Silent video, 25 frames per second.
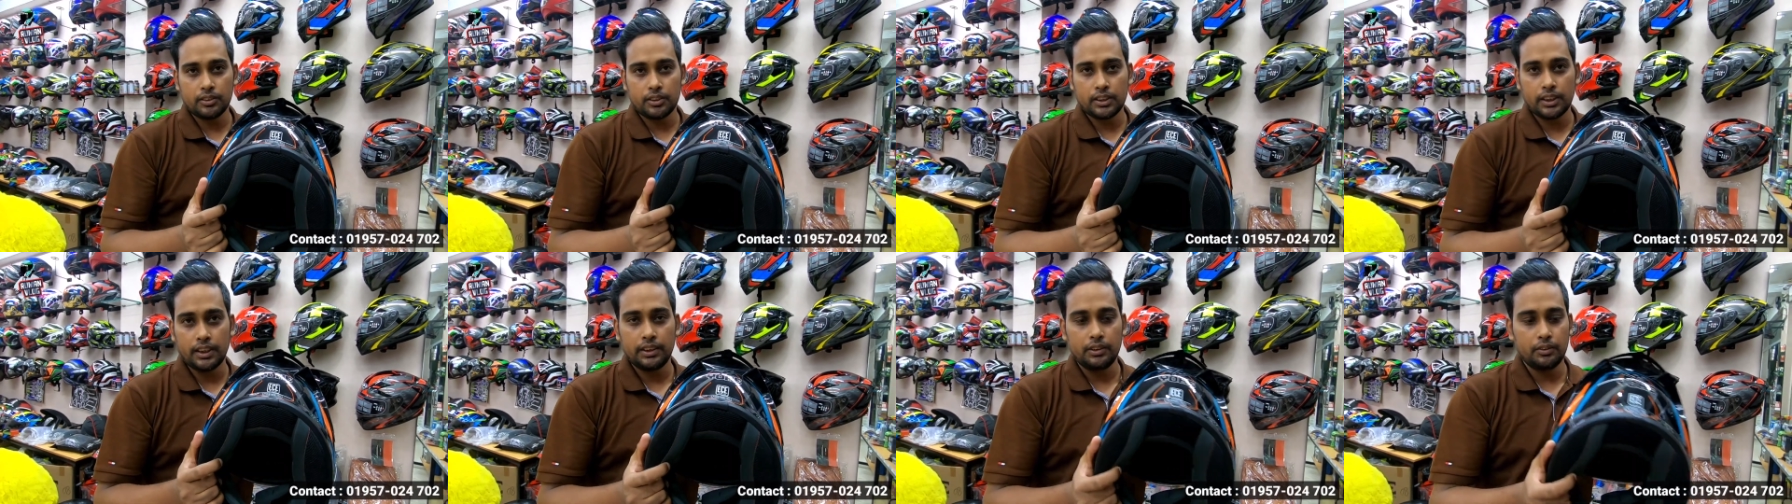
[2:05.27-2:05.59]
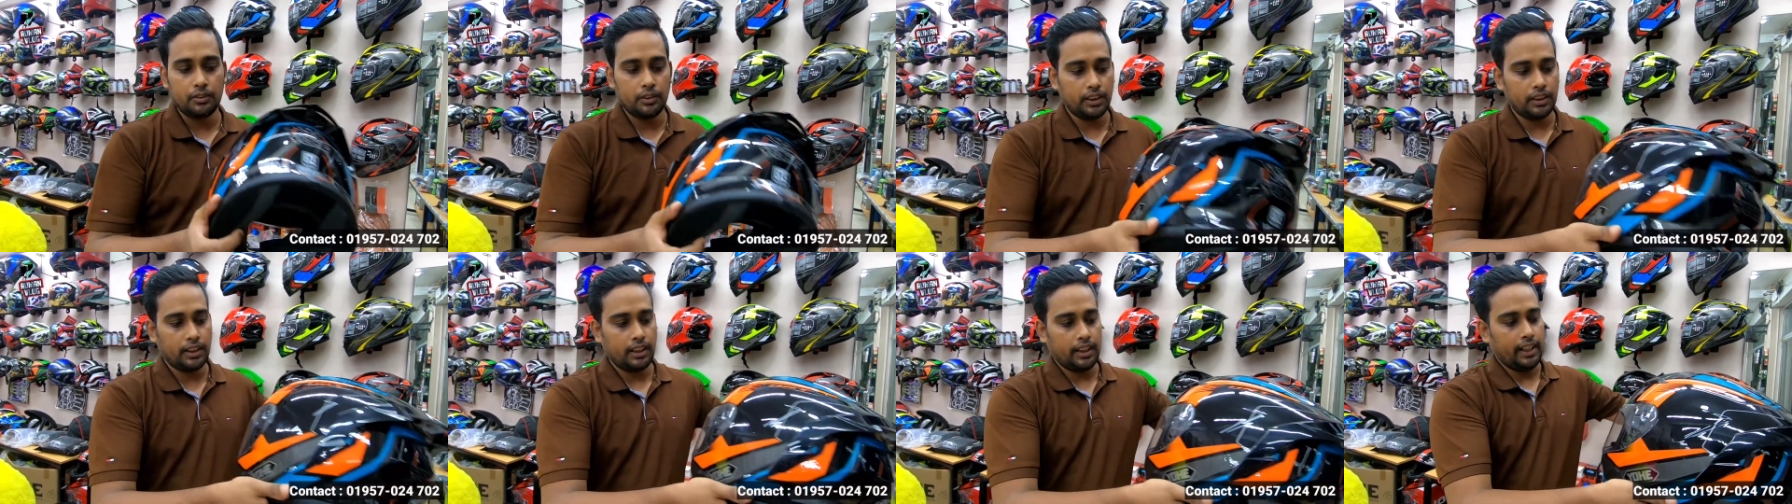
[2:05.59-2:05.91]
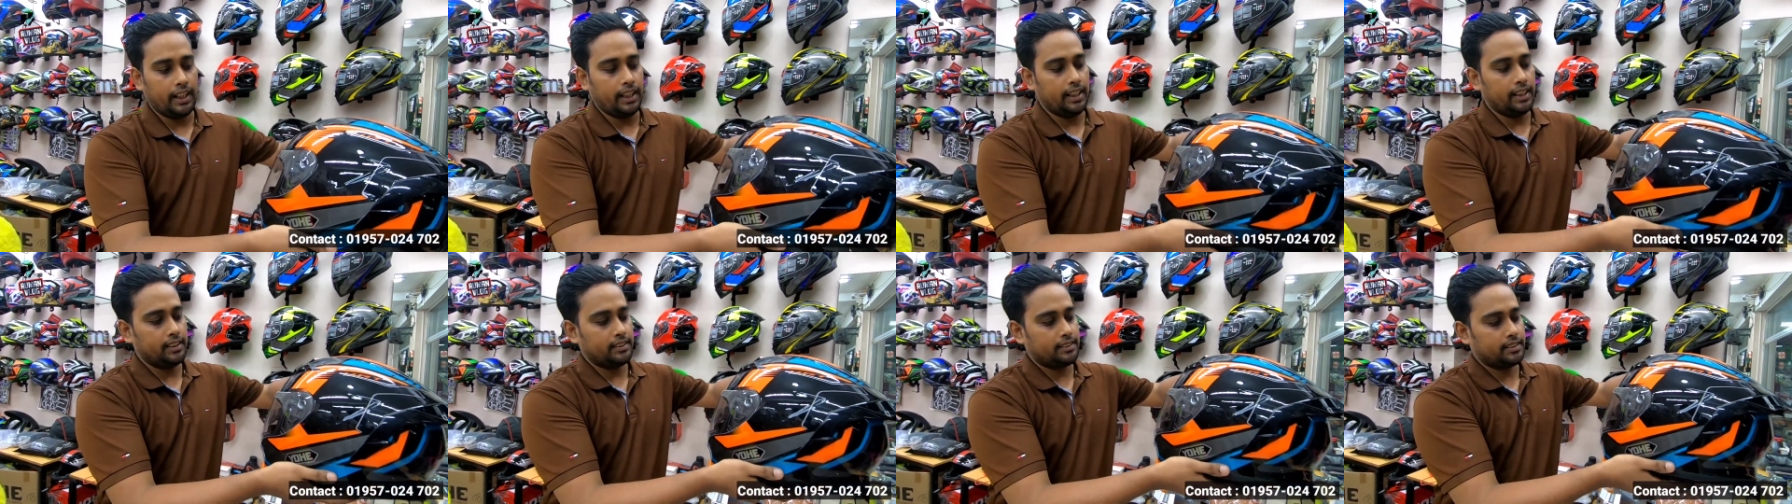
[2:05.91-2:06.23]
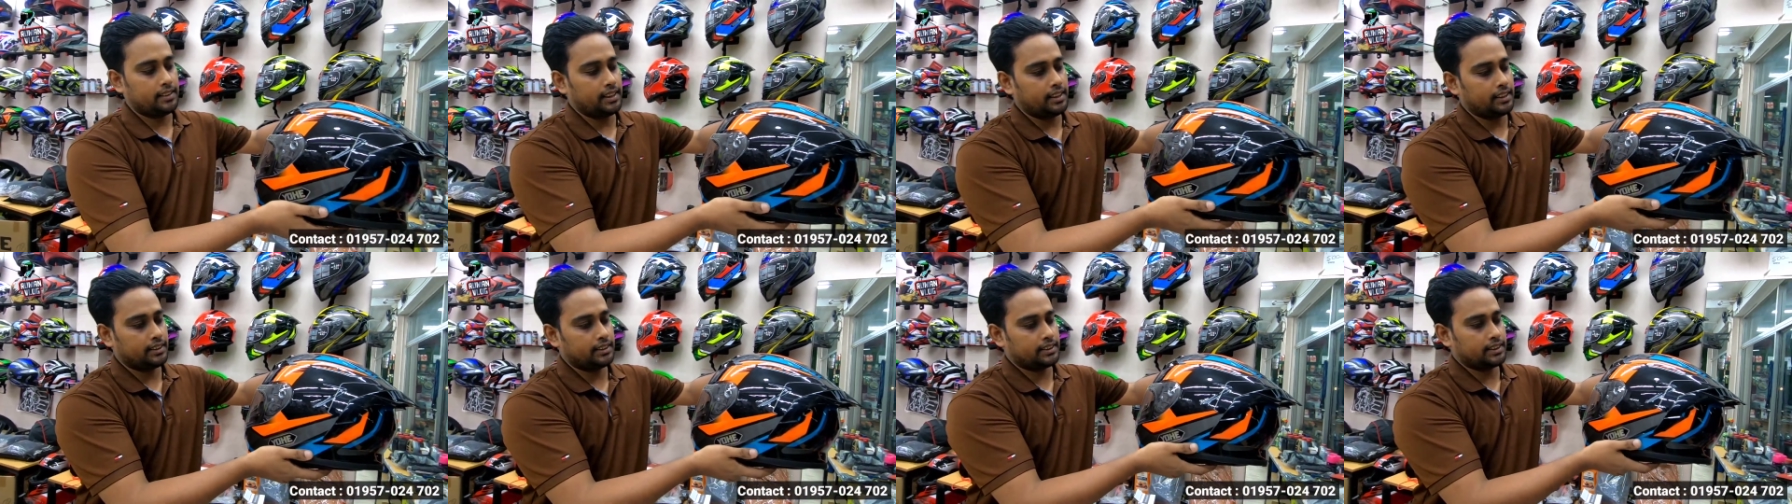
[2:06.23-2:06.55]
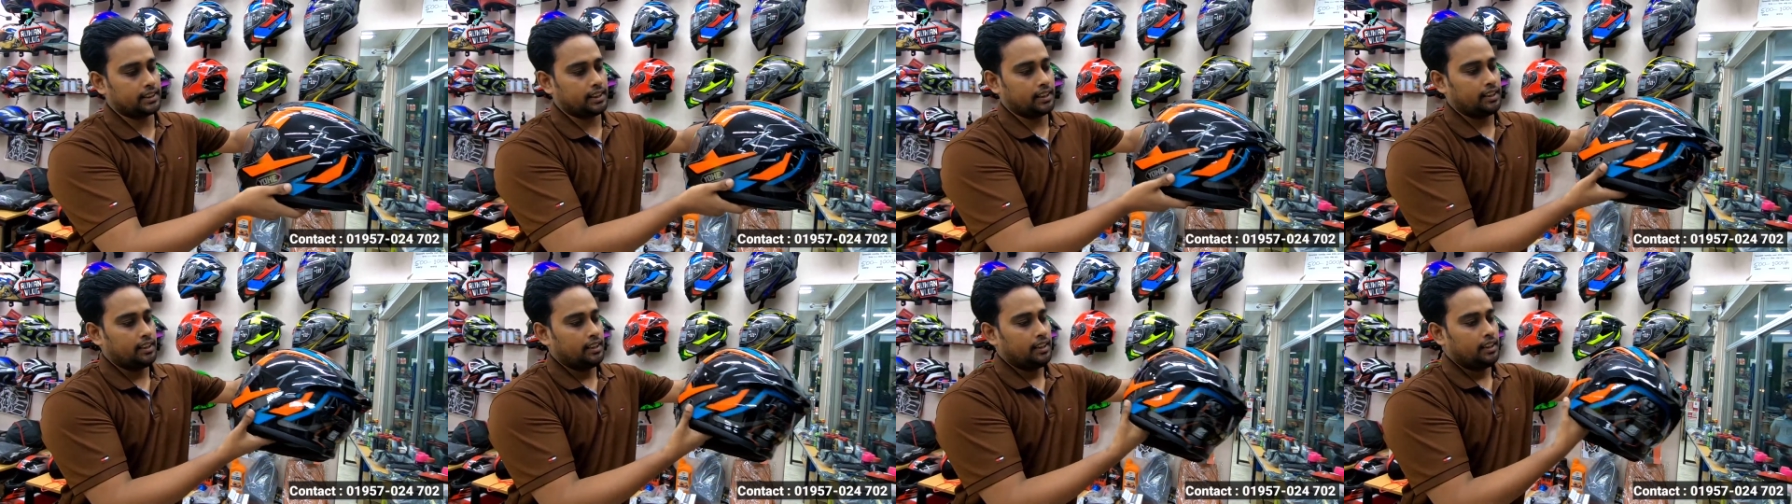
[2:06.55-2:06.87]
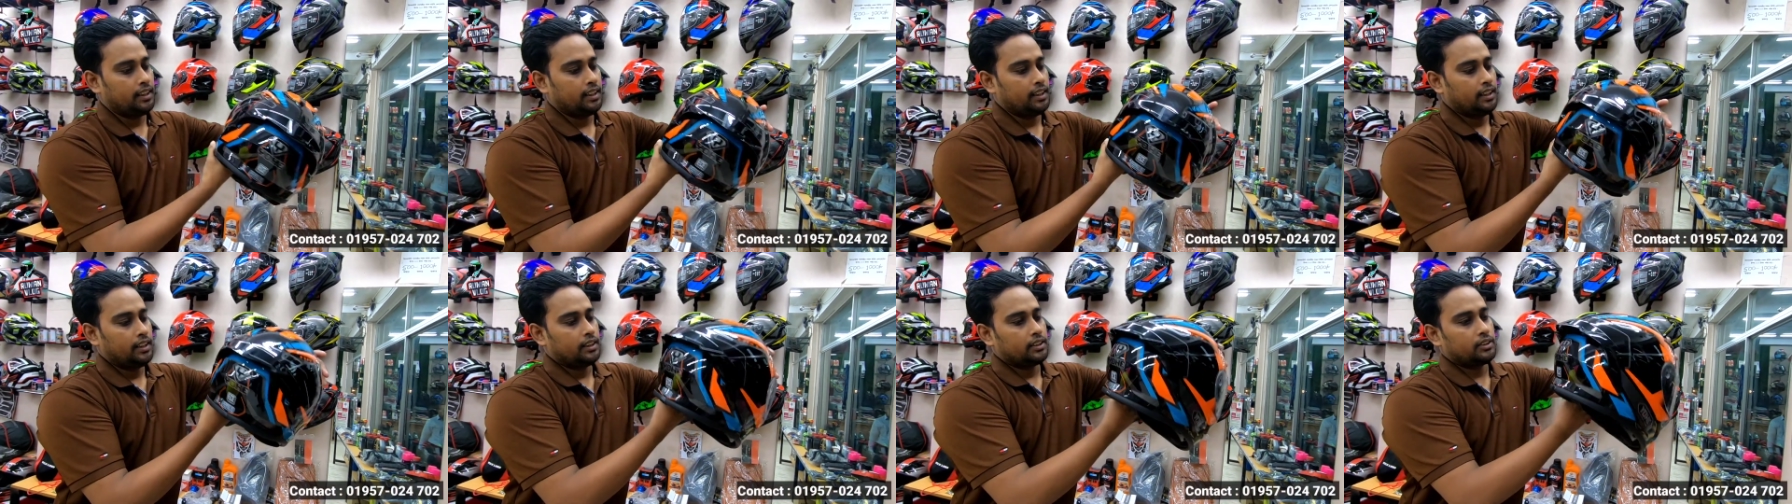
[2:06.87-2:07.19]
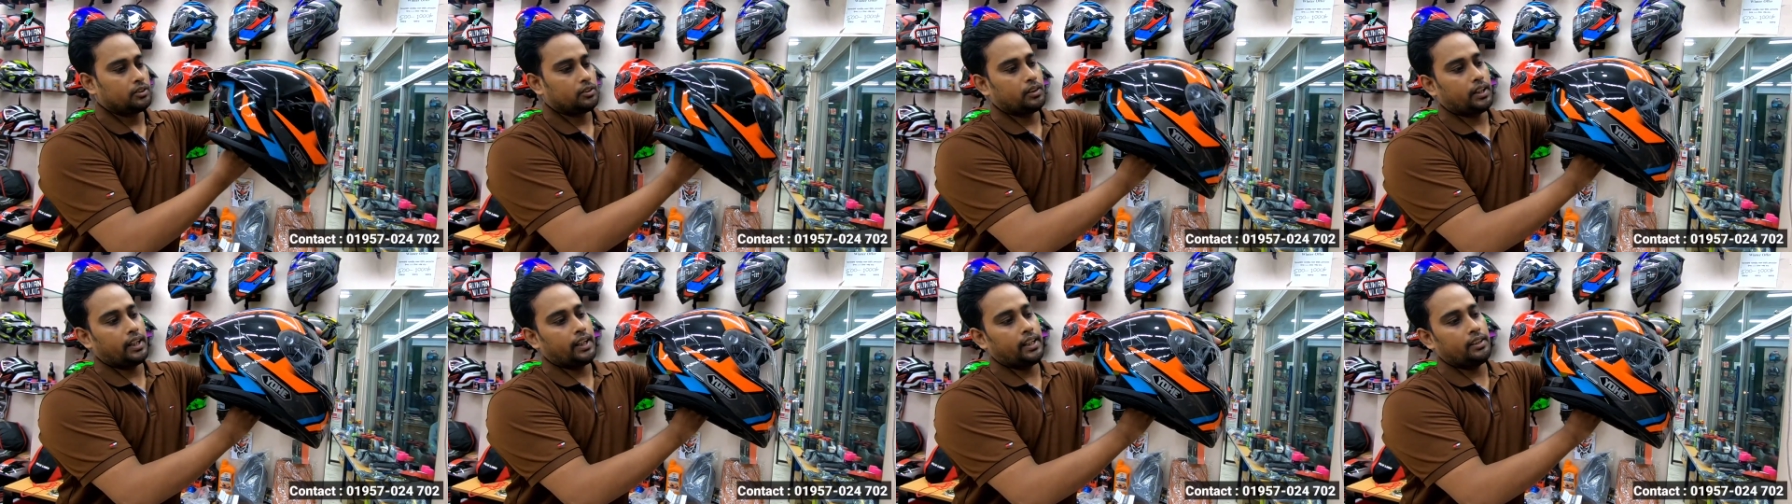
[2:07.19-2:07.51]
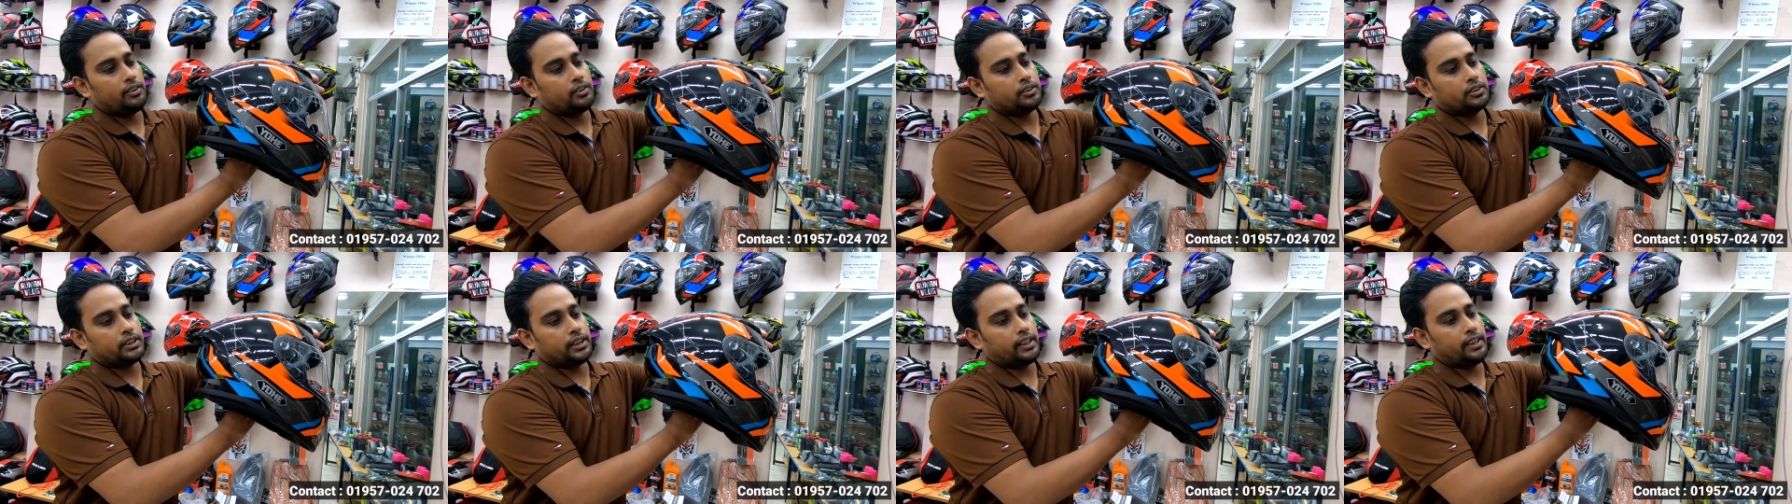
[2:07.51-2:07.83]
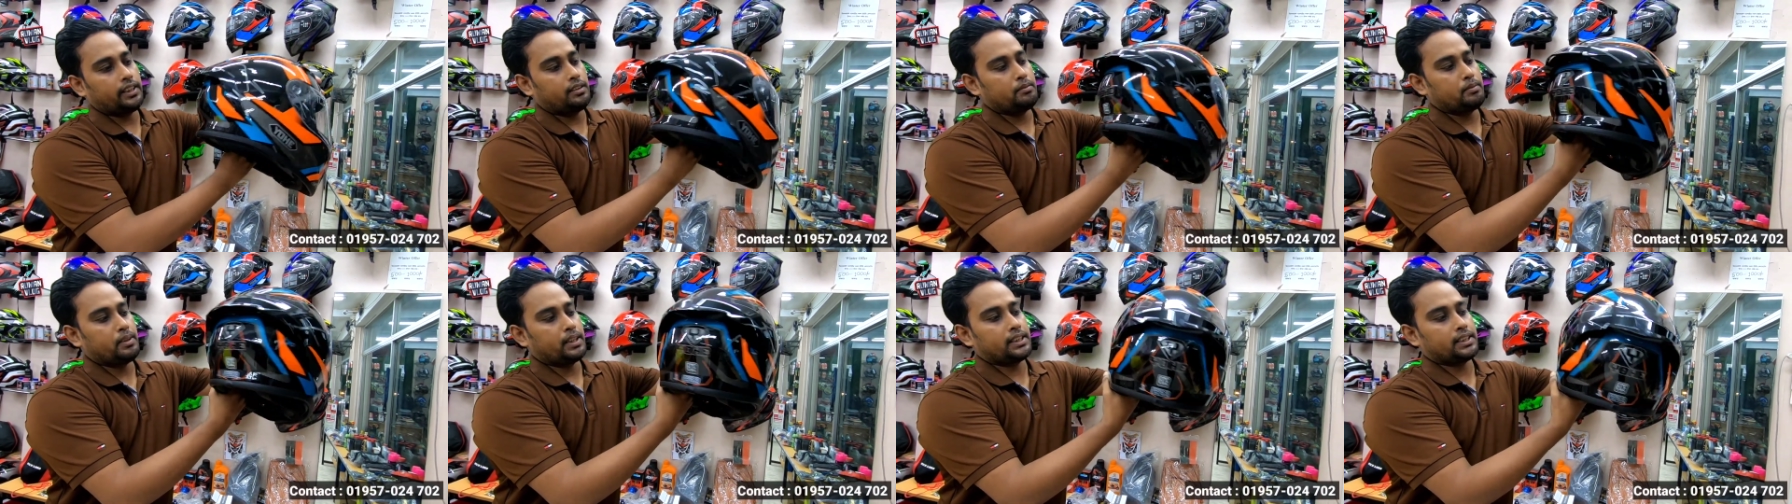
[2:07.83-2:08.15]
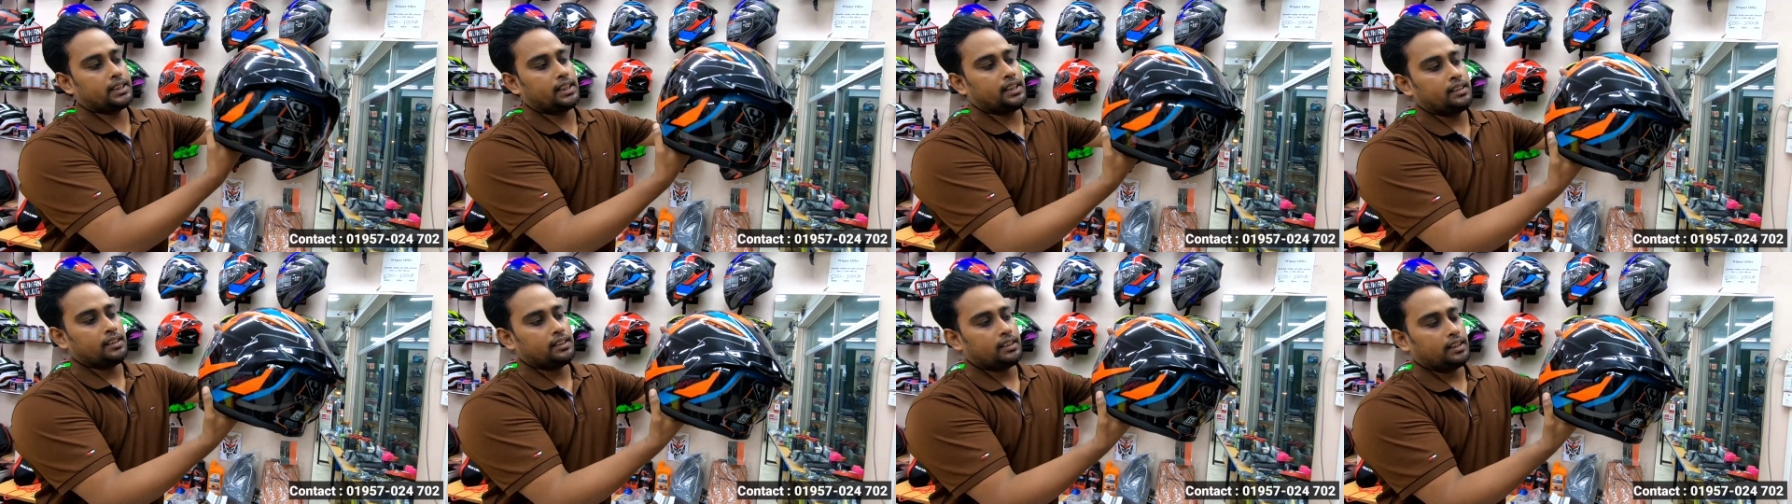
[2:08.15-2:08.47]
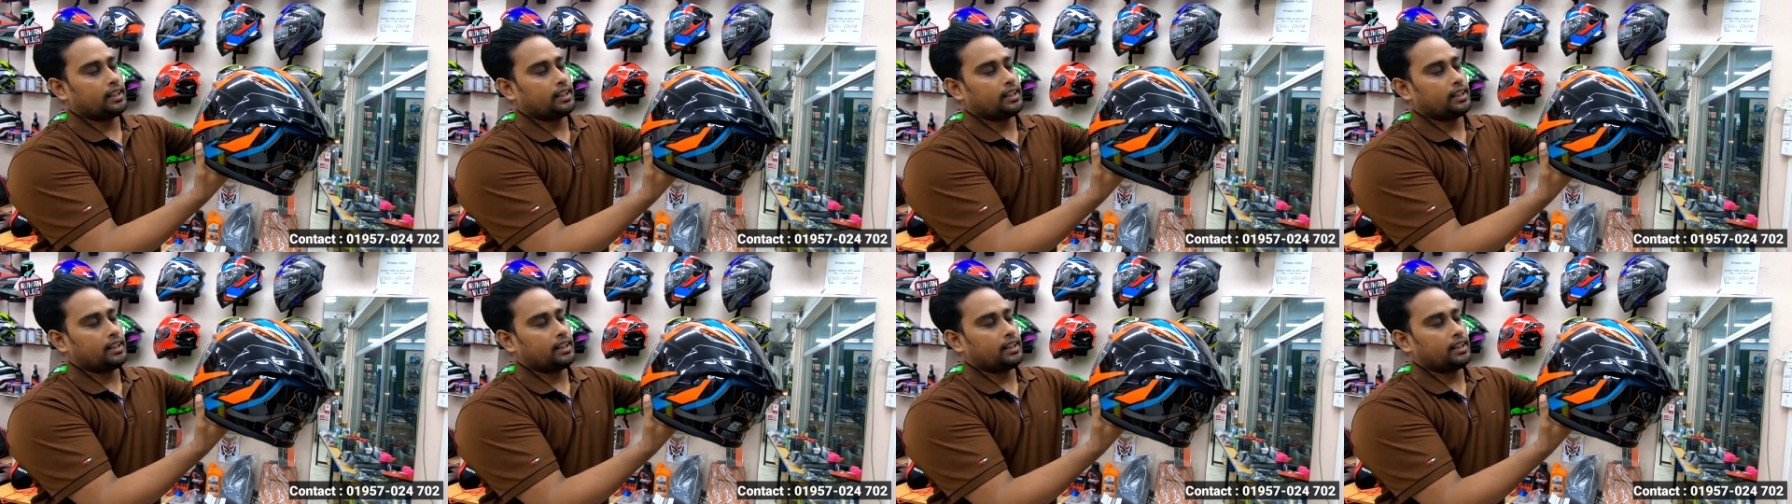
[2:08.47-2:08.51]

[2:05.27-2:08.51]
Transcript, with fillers: হচ্ছে ইউহির এই সিরিজটা তো এই হচ্ছে হেলমেটটা